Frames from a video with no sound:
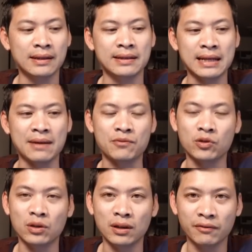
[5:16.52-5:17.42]
giảm
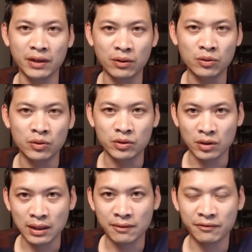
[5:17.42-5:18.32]
số lượng view
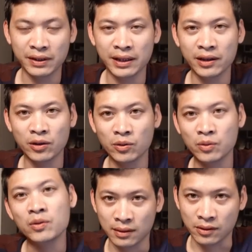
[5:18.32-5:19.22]
cho các video
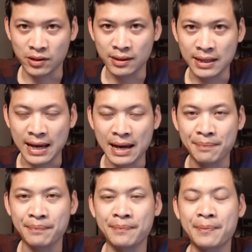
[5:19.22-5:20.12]
có chứa trẻ em.